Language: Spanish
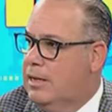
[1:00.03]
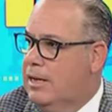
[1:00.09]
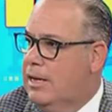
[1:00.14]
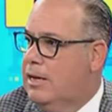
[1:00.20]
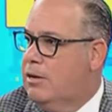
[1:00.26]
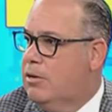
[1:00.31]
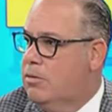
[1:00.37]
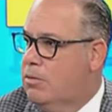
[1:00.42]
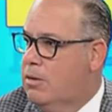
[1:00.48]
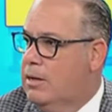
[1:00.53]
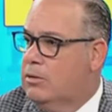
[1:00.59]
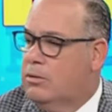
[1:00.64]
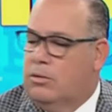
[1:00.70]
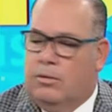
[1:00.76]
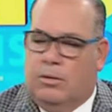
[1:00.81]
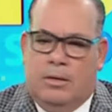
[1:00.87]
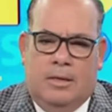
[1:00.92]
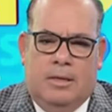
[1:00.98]
tres,
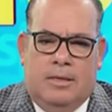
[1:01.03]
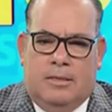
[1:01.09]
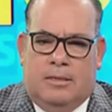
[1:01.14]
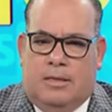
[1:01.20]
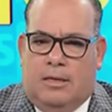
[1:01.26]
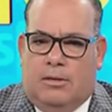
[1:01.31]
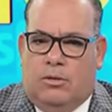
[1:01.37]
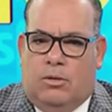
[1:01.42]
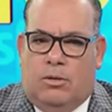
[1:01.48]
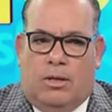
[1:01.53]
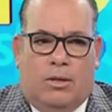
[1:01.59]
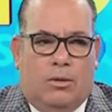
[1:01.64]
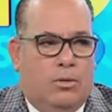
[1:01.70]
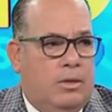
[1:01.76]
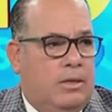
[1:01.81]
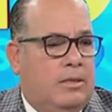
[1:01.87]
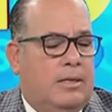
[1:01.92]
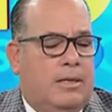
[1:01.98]
cuatro siendo la
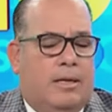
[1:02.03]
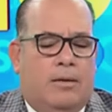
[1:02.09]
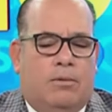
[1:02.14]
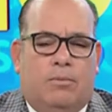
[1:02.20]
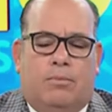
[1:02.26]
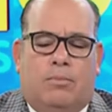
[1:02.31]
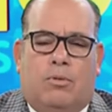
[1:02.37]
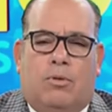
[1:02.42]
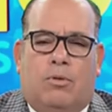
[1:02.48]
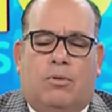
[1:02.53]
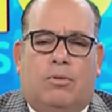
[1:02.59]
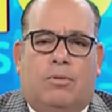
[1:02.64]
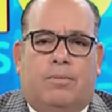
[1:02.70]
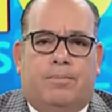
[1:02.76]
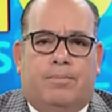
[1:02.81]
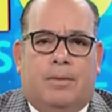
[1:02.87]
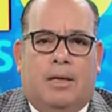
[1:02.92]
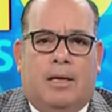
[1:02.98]
dos y tres un
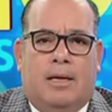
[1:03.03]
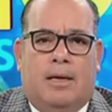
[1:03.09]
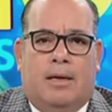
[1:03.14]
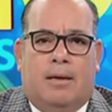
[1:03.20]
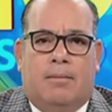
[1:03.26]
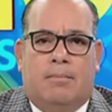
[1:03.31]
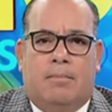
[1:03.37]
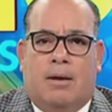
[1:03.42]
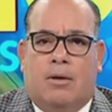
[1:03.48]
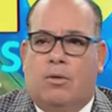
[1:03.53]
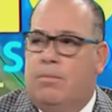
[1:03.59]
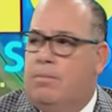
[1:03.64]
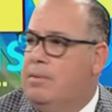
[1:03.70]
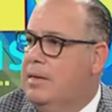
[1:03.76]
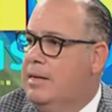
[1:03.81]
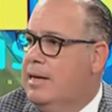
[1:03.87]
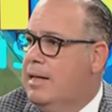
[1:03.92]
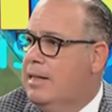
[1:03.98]
poco eh, más más
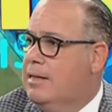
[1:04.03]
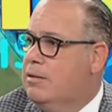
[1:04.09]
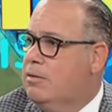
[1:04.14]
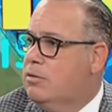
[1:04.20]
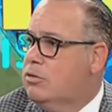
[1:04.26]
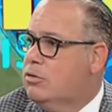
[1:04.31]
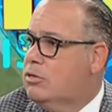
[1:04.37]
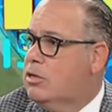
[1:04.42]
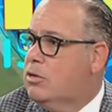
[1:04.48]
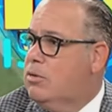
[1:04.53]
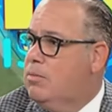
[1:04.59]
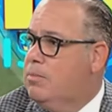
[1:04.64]
complicadas cuando se